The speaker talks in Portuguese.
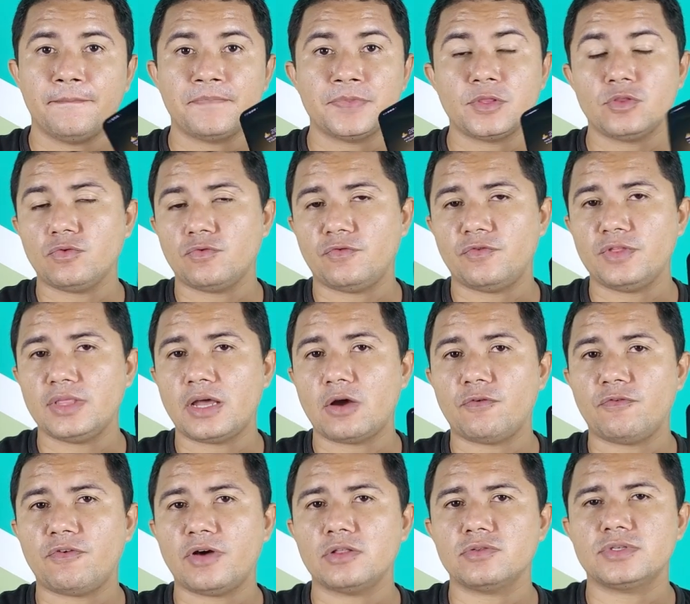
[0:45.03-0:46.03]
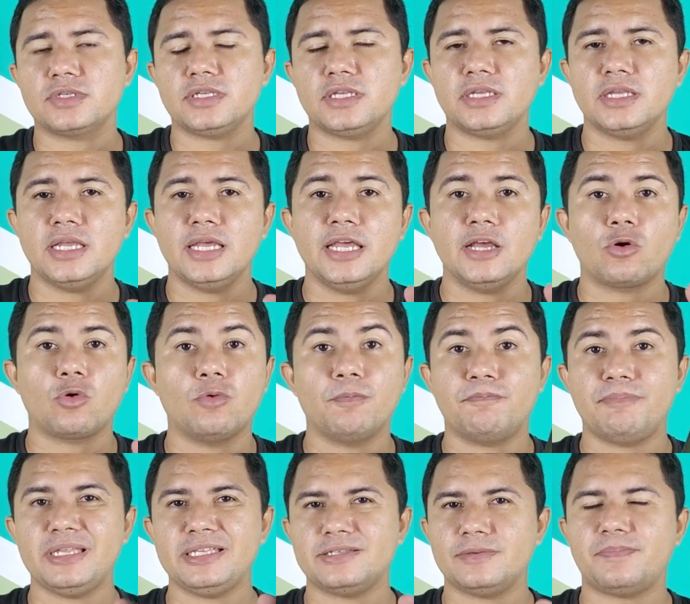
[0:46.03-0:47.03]
No final falo se
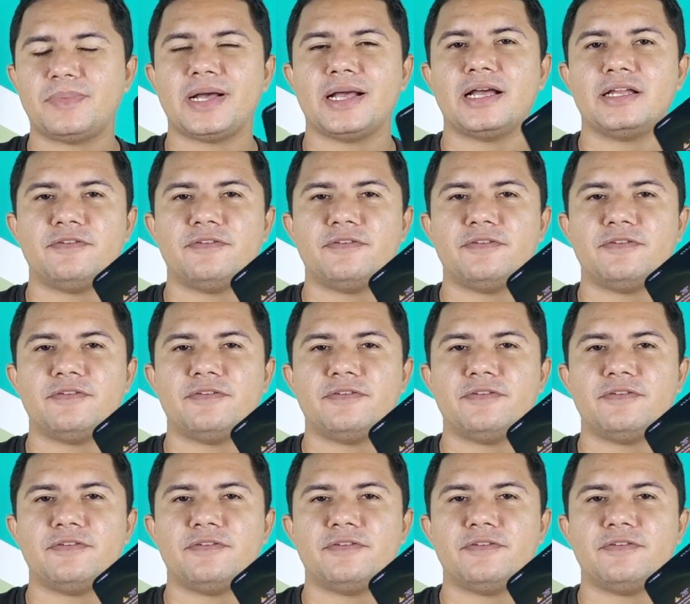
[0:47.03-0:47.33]
compensa pagar